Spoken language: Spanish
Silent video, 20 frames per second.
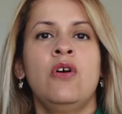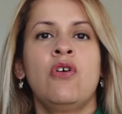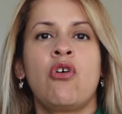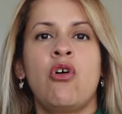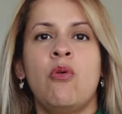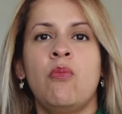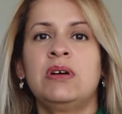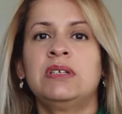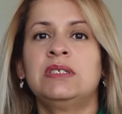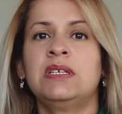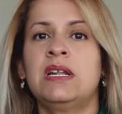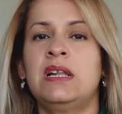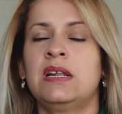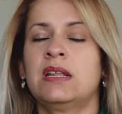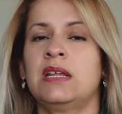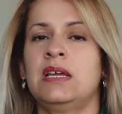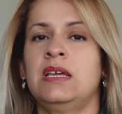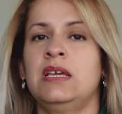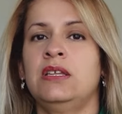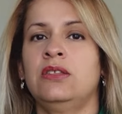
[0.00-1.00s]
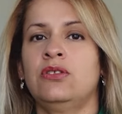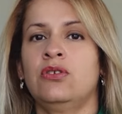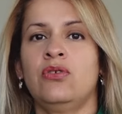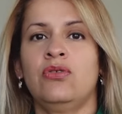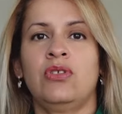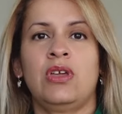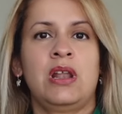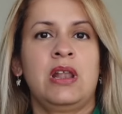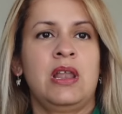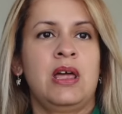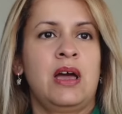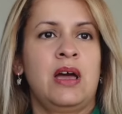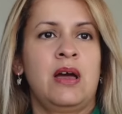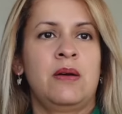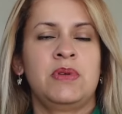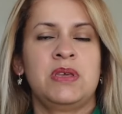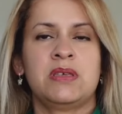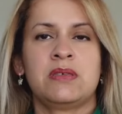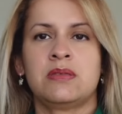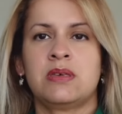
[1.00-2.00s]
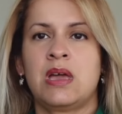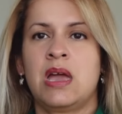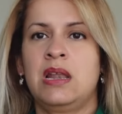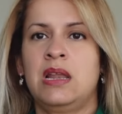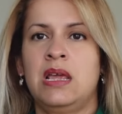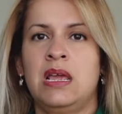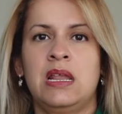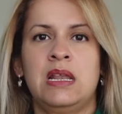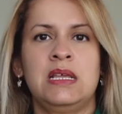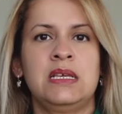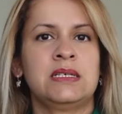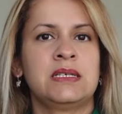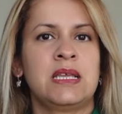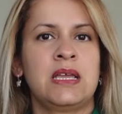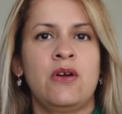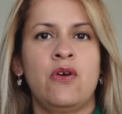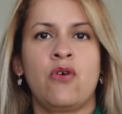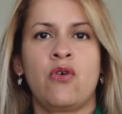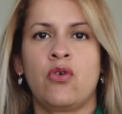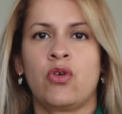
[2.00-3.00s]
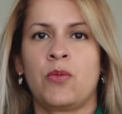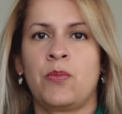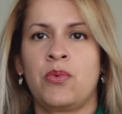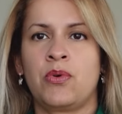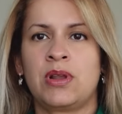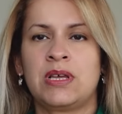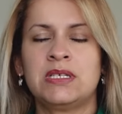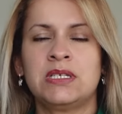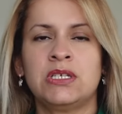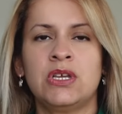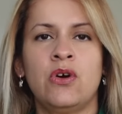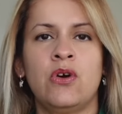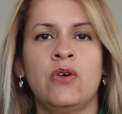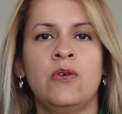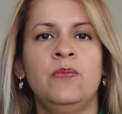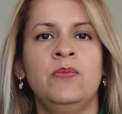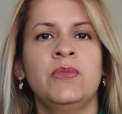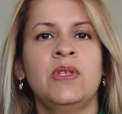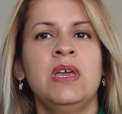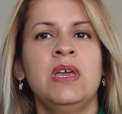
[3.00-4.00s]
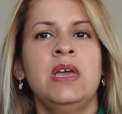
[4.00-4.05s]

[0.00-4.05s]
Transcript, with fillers: cómo hacer el registro de la bien sea LLC o corporación